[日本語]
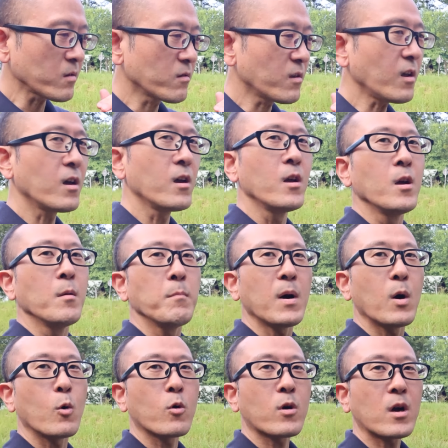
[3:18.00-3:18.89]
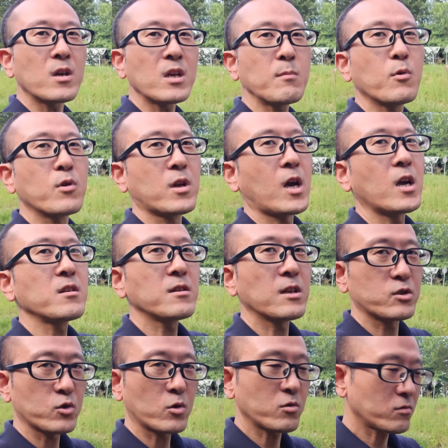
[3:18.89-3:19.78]
で、まあ、お金もないん
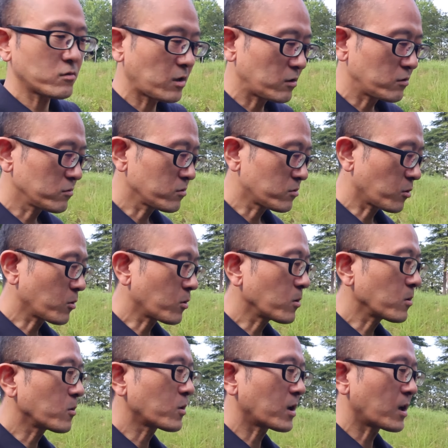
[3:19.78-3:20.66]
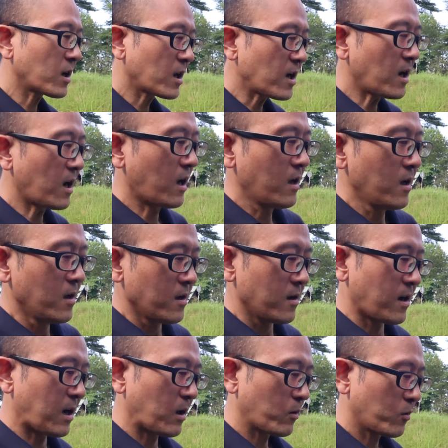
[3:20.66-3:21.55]
でしょっていうところから
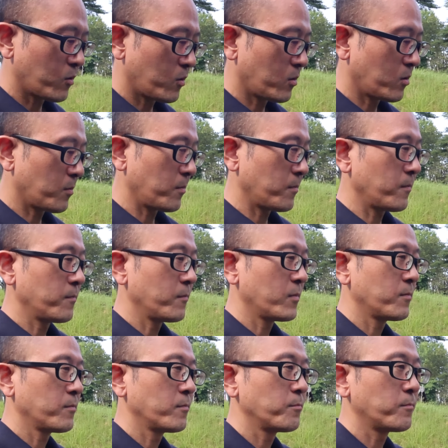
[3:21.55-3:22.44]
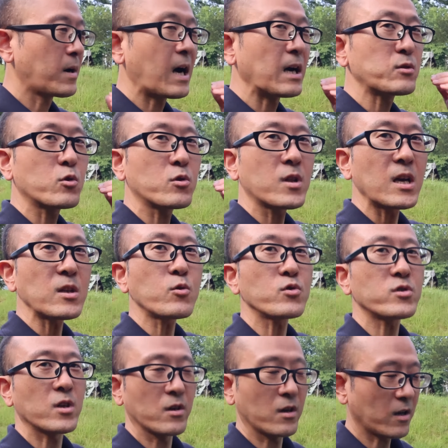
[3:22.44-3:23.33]
あのバイト代
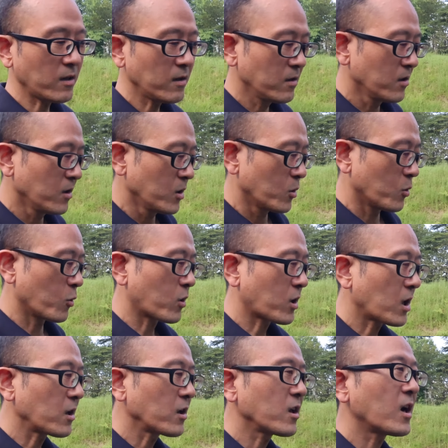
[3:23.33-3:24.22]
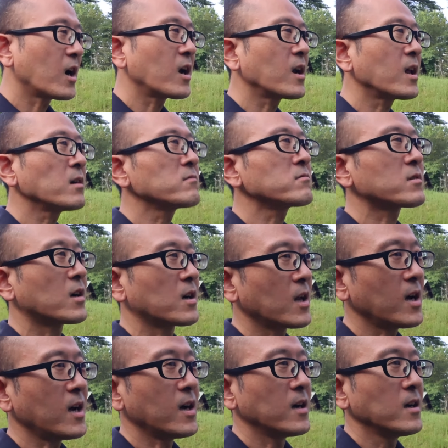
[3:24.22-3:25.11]
としてねお金払うか
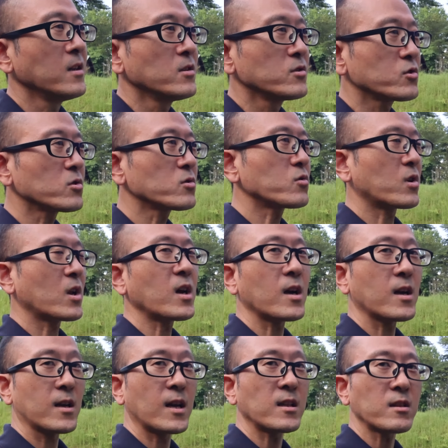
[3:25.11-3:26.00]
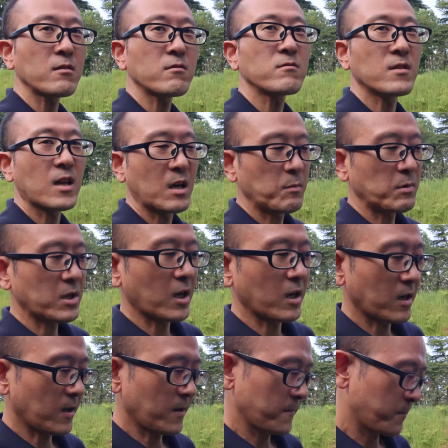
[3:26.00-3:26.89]
らちょっとなんかやってくんないみ
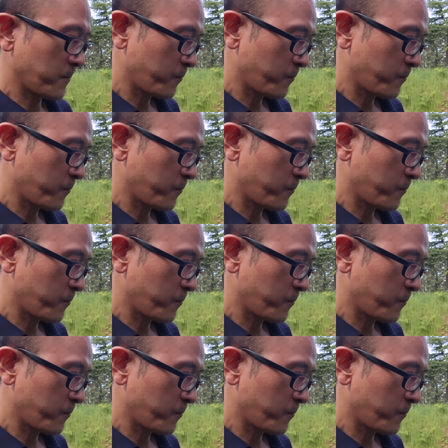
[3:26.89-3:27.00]
たいな